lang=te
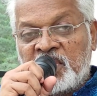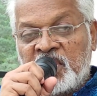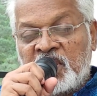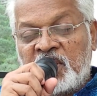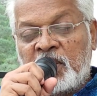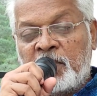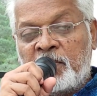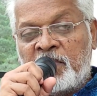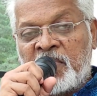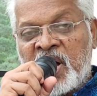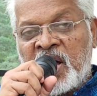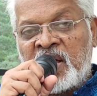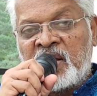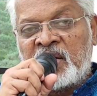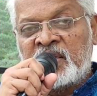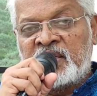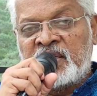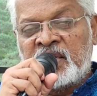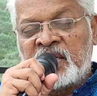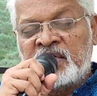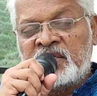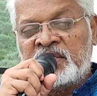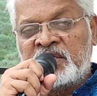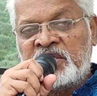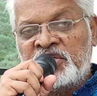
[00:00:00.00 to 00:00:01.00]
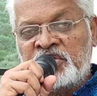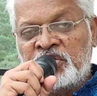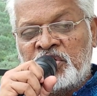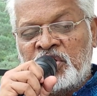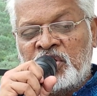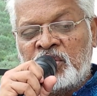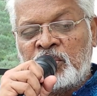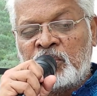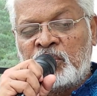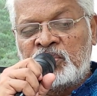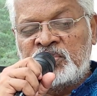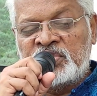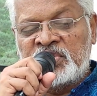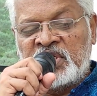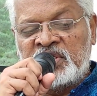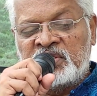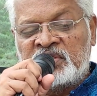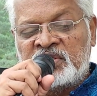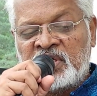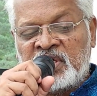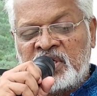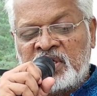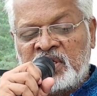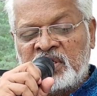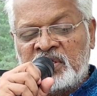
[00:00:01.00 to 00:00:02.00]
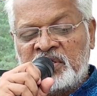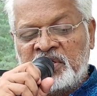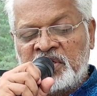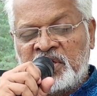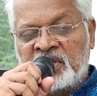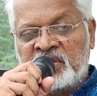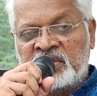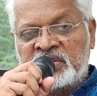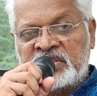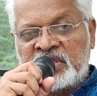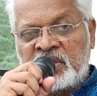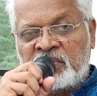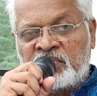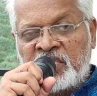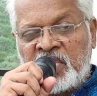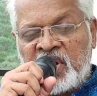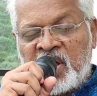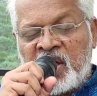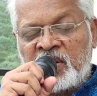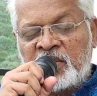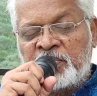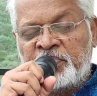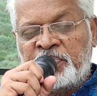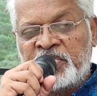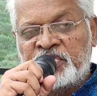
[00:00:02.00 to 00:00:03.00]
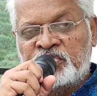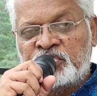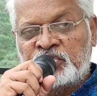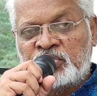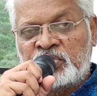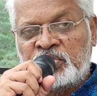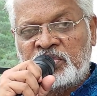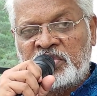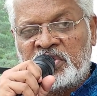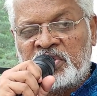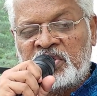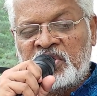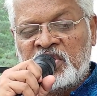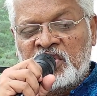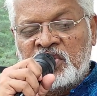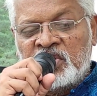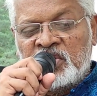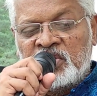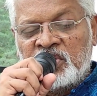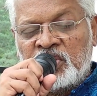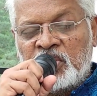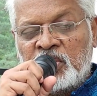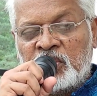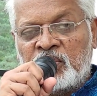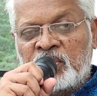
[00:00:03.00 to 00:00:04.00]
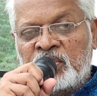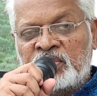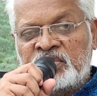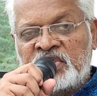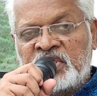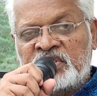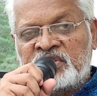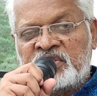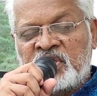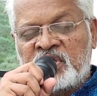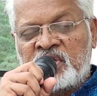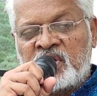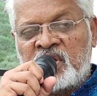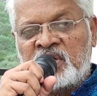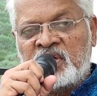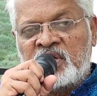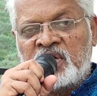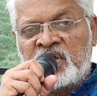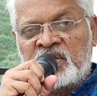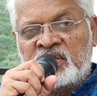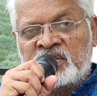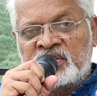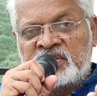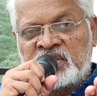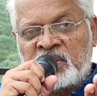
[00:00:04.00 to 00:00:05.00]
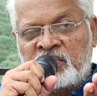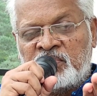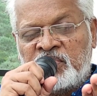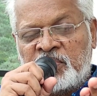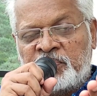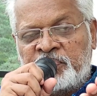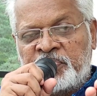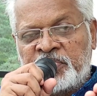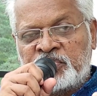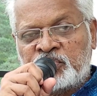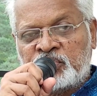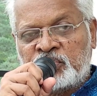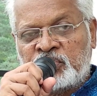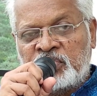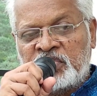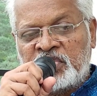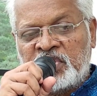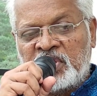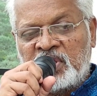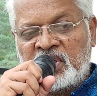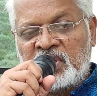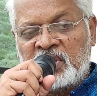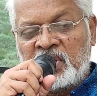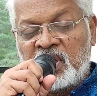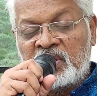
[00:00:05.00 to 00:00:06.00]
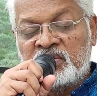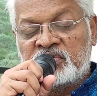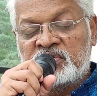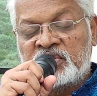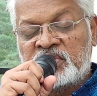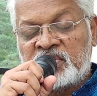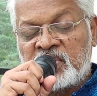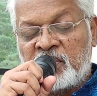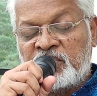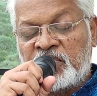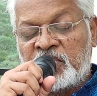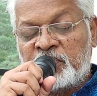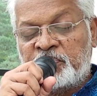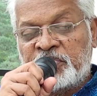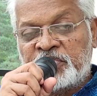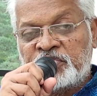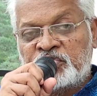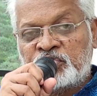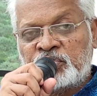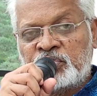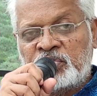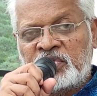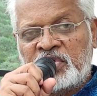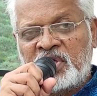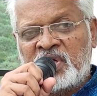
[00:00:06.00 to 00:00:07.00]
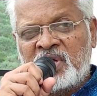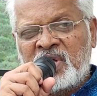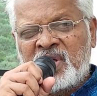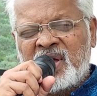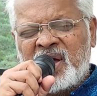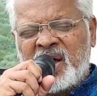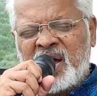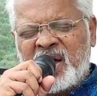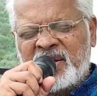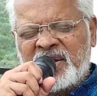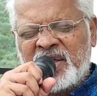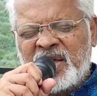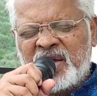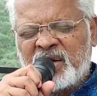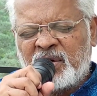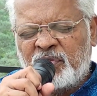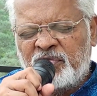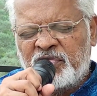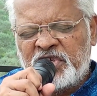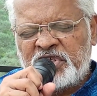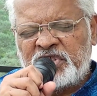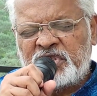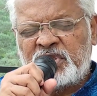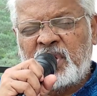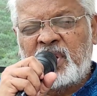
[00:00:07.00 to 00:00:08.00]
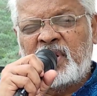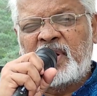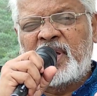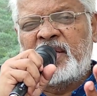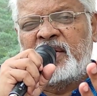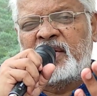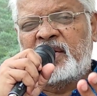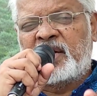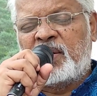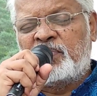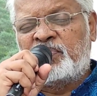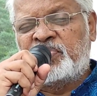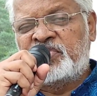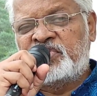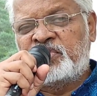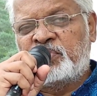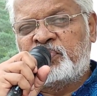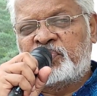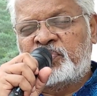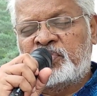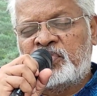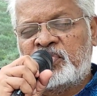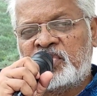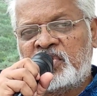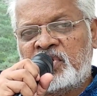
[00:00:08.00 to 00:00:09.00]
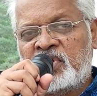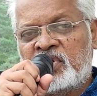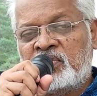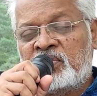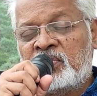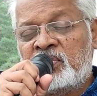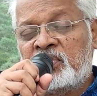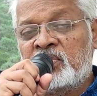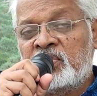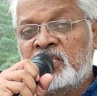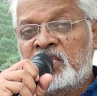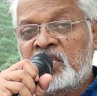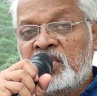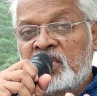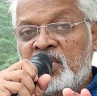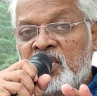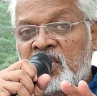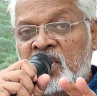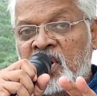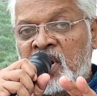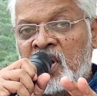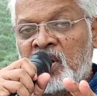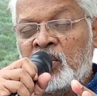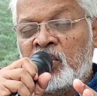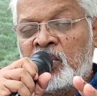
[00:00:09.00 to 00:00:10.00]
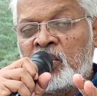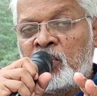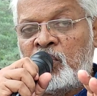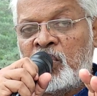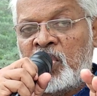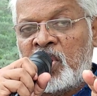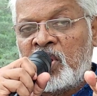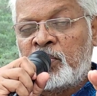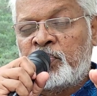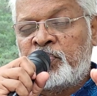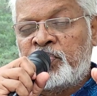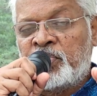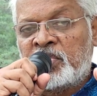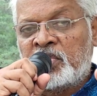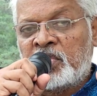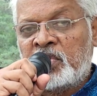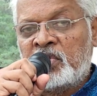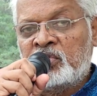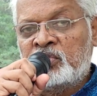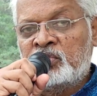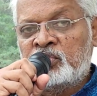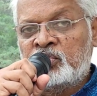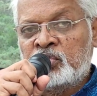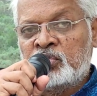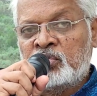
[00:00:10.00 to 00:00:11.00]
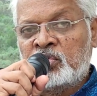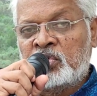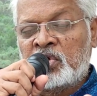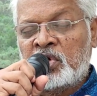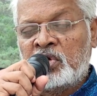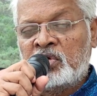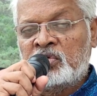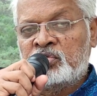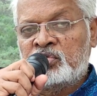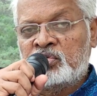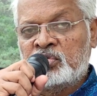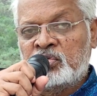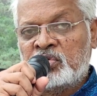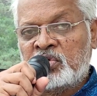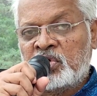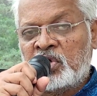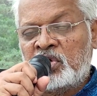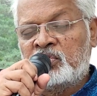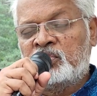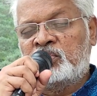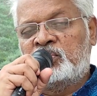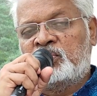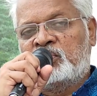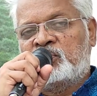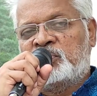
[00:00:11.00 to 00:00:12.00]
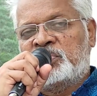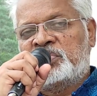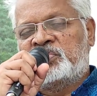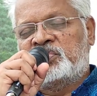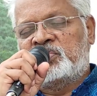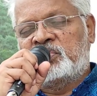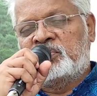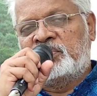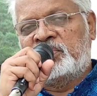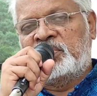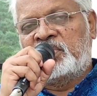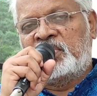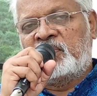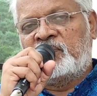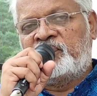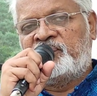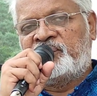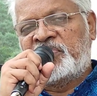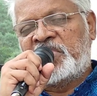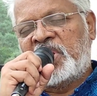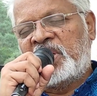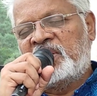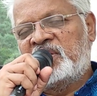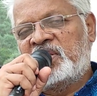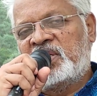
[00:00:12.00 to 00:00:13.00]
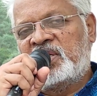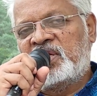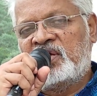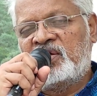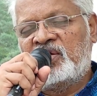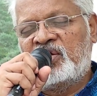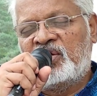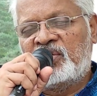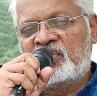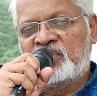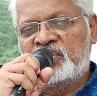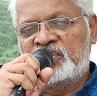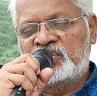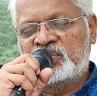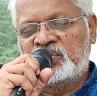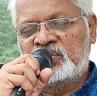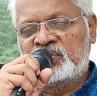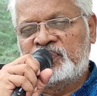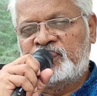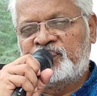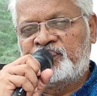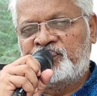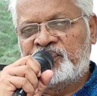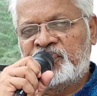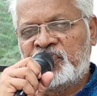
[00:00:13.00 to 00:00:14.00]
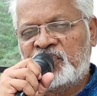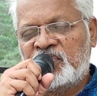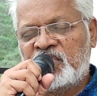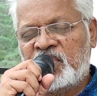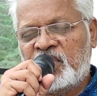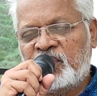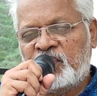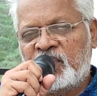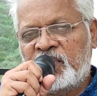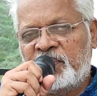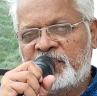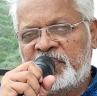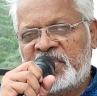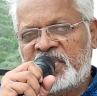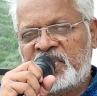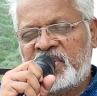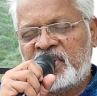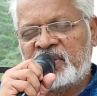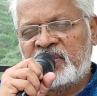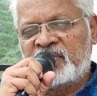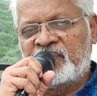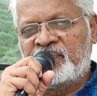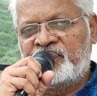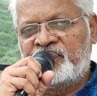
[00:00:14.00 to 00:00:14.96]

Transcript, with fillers: నేను మారటానికి ఏ రోజైతే నేను సమ అర్పించుకుని ఏ రోజైతే నన్ను నేను సమర్పించుకుంటే సమర్పించుకుని అనేక విషయాలు ఆయనకు అప్పచెప్పుకుంటున్నాను నాలో మార్పు కలుగుతూ కలుగుతూ కలుగుతూ వస్తుంది అందుకే ఈరోజు దేవుని బిడ్డ